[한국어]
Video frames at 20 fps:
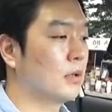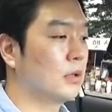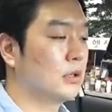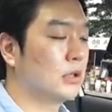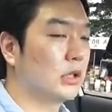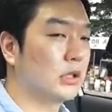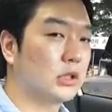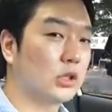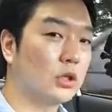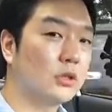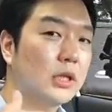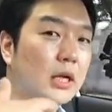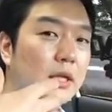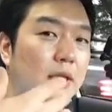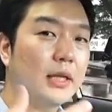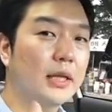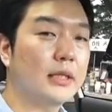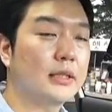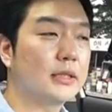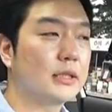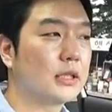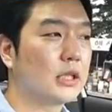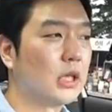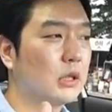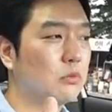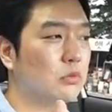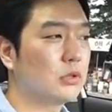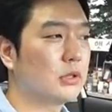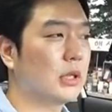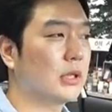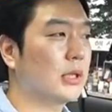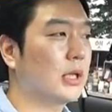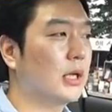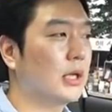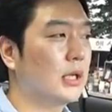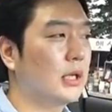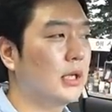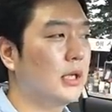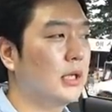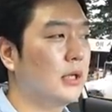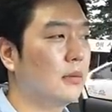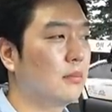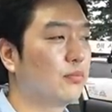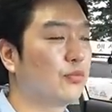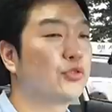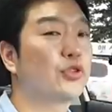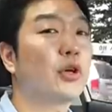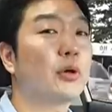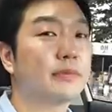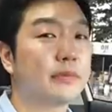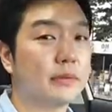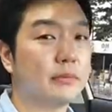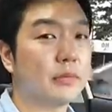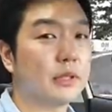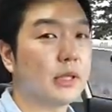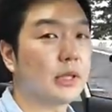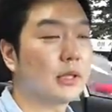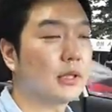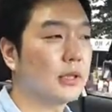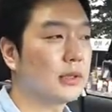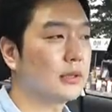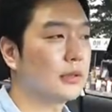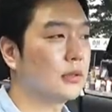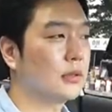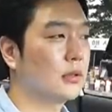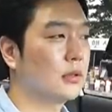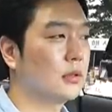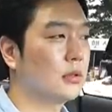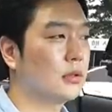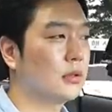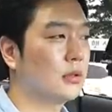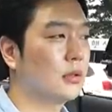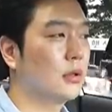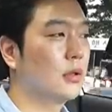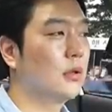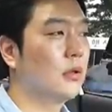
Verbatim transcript: 이제 전달되는 느낌은 상당히 부드럽습니다. 그래서